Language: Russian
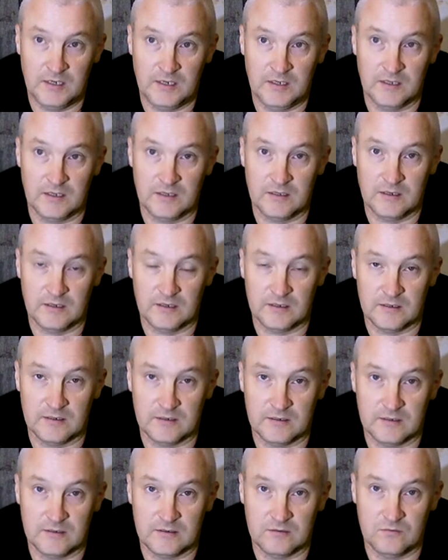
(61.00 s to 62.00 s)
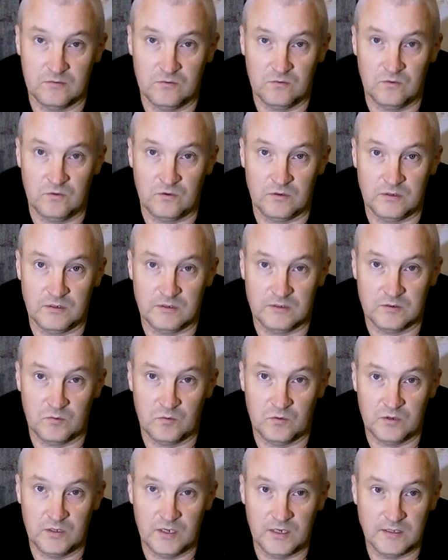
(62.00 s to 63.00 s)
иногда угол не
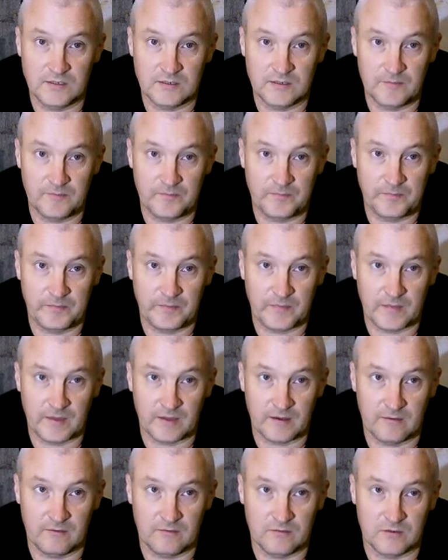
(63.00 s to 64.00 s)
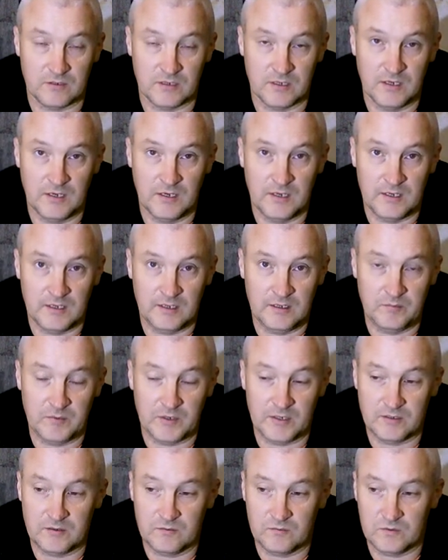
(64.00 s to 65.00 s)
соблюдается, вот, и
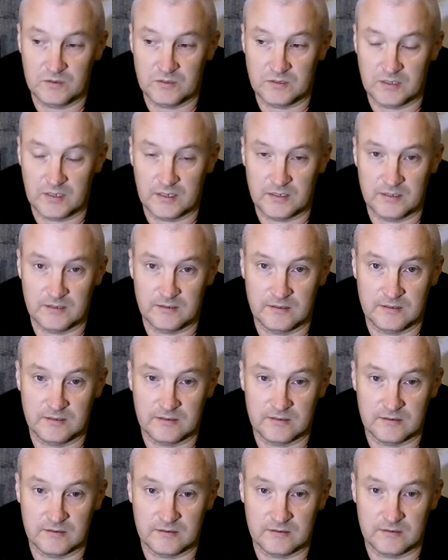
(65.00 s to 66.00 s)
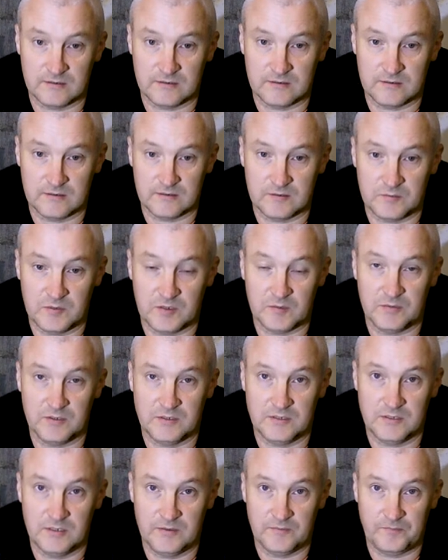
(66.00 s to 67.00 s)
поэтому захотелось э,
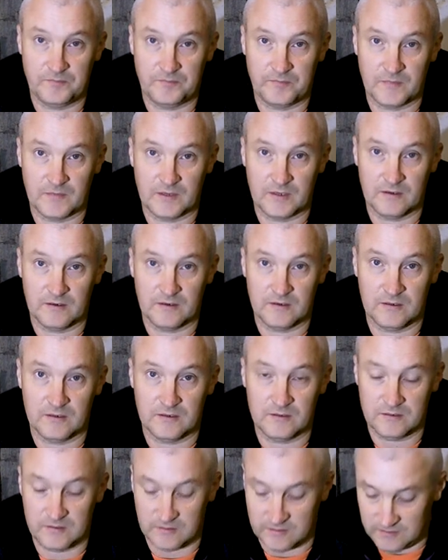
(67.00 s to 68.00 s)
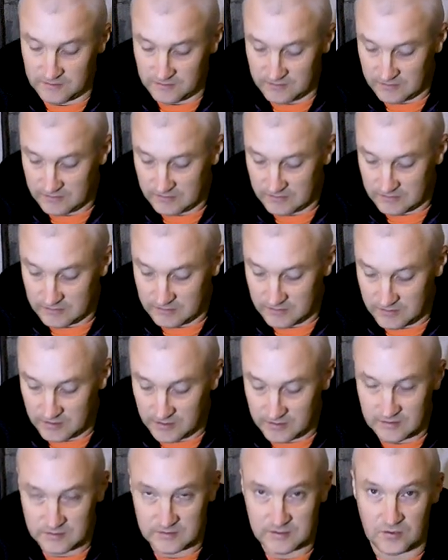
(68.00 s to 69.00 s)
приобрести э,
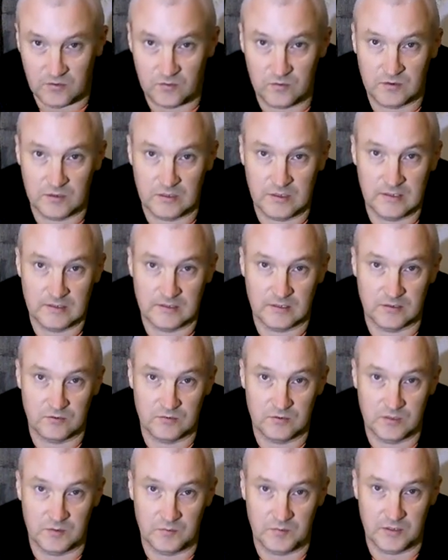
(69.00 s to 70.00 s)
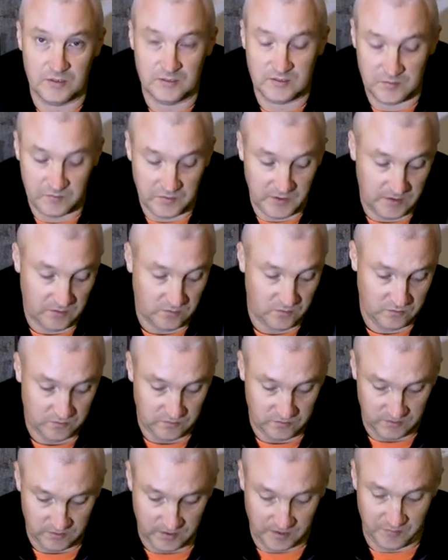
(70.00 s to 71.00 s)
данный станок для заточки пильных Ну,
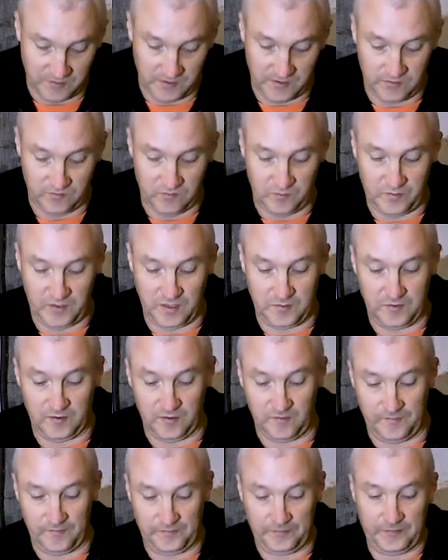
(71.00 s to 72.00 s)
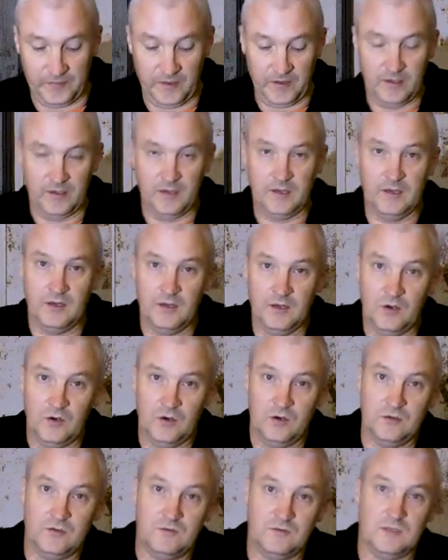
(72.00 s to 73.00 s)
как бы я его приобрел.
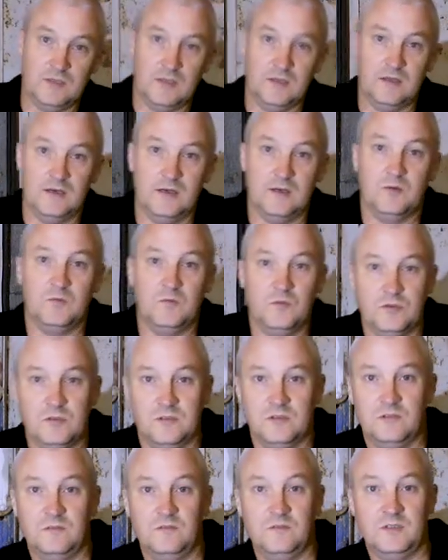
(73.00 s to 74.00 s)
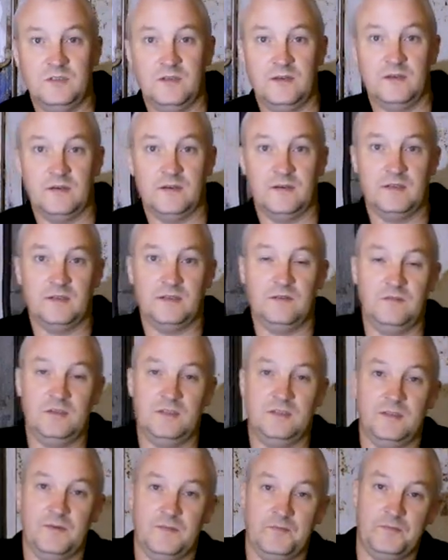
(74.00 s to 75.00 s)
У этого станка мощность двигателя
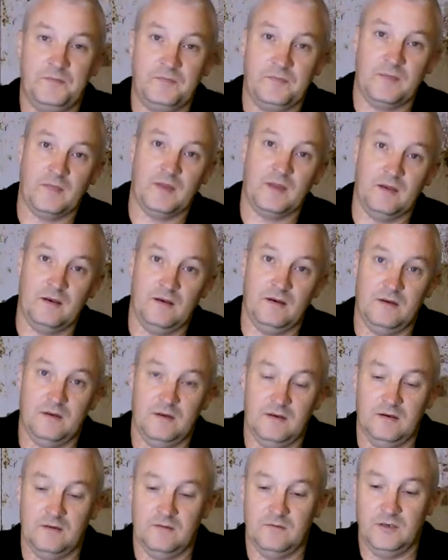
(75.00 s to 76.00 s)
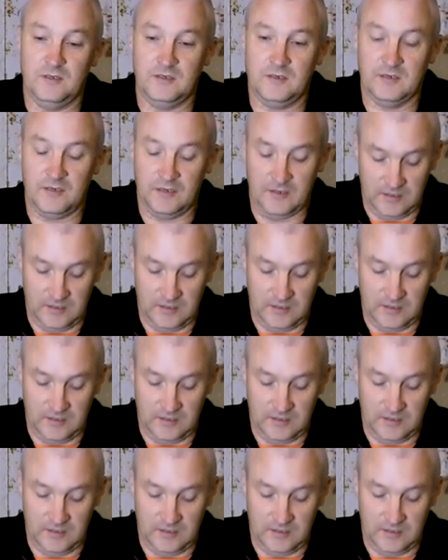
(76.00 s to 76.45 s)
200 э, ватт,